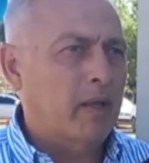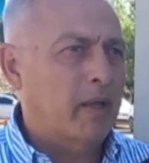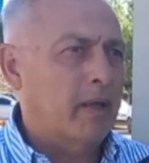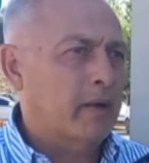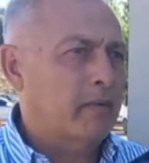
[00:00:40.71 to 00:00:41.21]

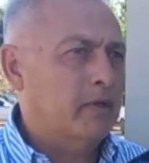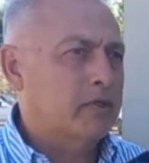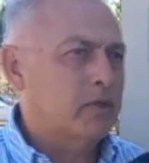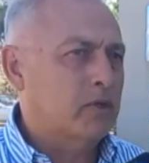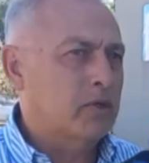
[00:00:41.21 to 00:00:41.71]
La
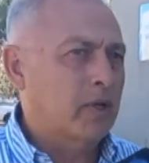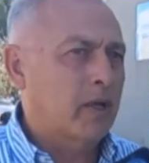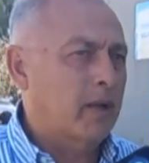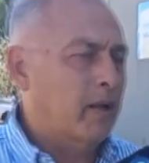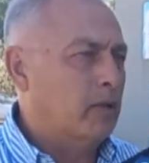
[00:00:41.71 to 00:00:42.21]
revisión,
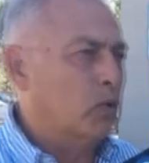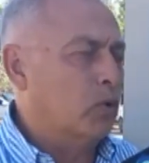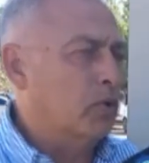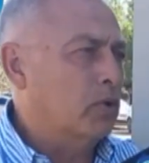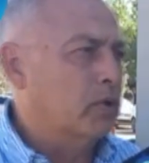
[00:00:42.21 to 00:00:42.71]
el
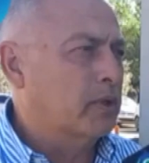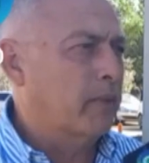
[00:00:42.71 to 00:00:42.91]
turno